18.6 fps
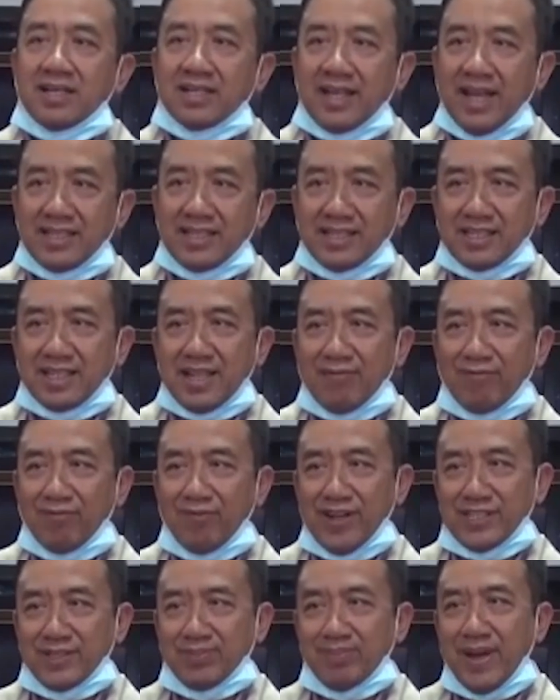dan tetap
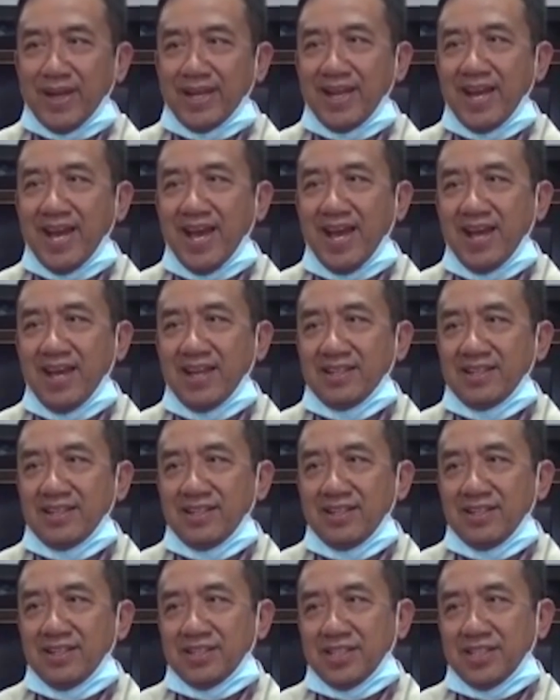waspada,
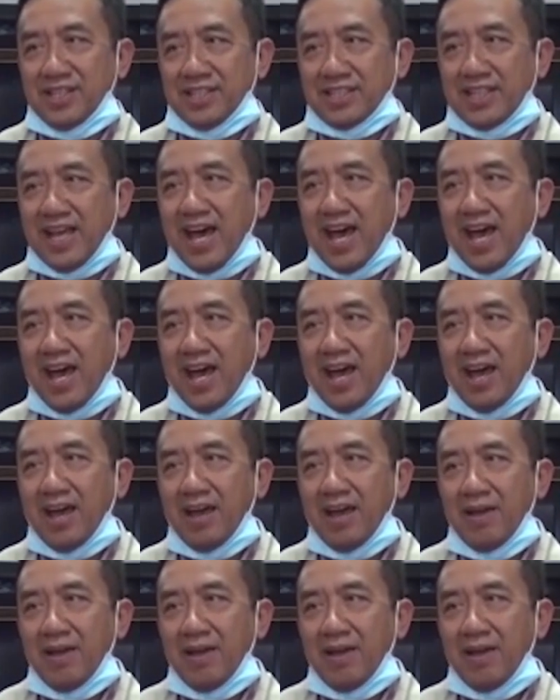serta